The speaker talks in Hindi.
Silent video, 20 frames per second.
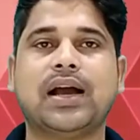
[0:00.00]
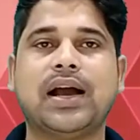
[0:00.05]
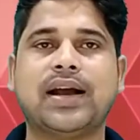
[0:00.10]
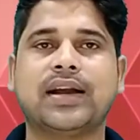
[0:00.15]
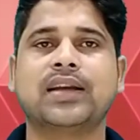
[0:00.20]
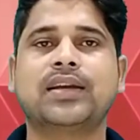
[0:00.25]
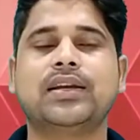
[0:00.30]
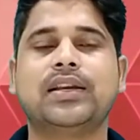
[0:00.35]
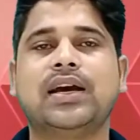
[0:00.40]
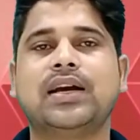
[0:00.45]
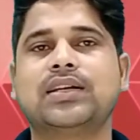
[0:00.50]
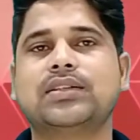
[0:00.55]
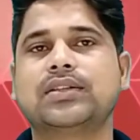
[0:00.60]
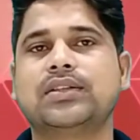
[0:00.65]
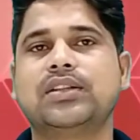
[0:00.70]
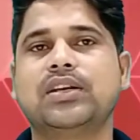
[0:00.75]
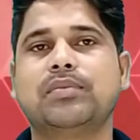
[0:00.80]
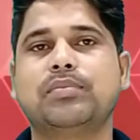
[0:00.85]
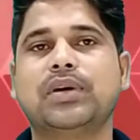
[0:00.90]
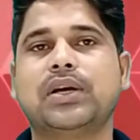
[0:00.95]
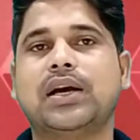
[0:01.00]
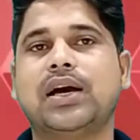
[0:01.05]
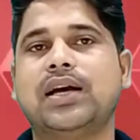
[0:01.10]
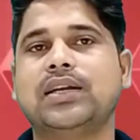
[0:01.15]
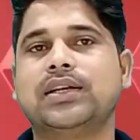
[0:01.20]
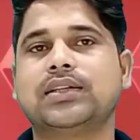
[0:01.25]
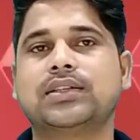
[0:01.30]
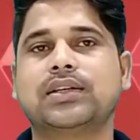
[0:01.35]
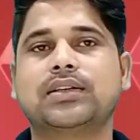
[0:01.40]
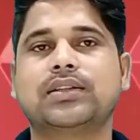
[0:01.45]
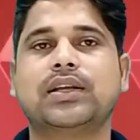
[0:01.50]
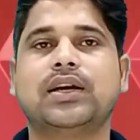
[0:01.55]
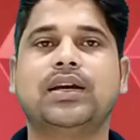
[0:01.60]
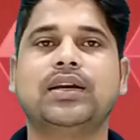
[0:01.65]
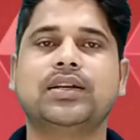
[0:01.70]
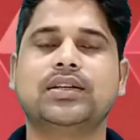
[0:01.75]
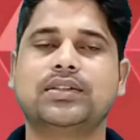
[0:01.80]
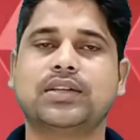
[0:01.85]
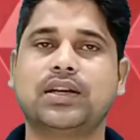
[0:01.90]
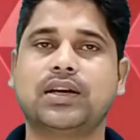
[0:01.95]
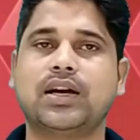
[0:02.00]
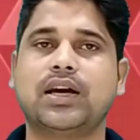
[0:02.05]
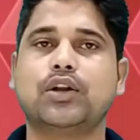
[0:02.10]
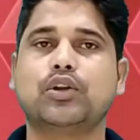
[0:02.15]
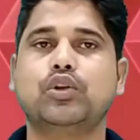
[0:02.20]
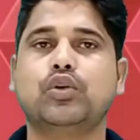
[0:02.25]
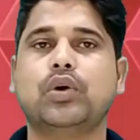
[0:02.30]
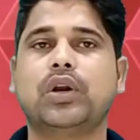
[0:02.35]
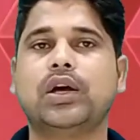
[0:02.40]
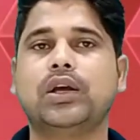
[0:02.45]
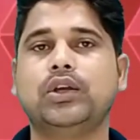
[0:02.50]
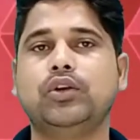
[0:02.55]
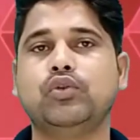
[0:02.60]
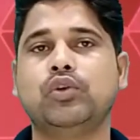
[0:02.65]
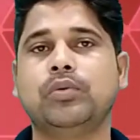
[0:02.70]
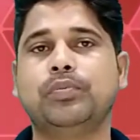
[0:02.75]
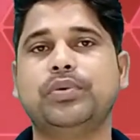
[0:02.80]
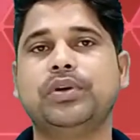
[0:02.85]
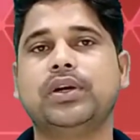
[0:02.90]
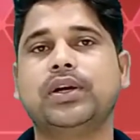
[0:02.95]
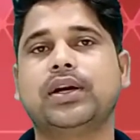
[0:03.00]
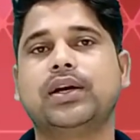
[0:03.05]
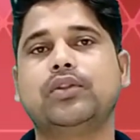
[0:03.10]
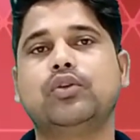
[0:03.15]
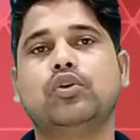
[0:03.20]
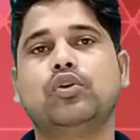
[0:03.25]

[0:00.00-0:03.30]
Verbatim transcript: आगे की राह के संदर्भ में कहा जा सकता है कि सरकारों द्वारा यूएपीए का